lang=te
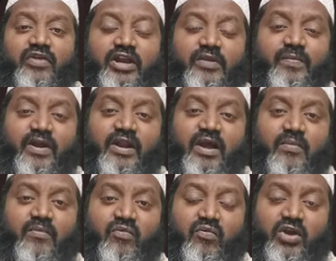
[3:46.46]
వీటిపైన
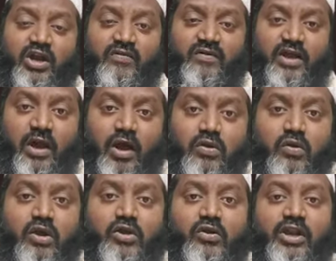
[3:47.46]
ఉన్నటువంటి
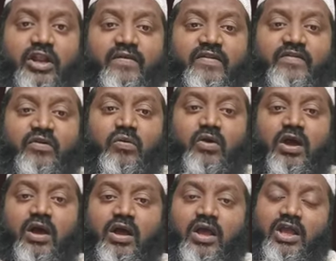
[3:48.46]
హక్కులను నెరవేర్చడం కూడా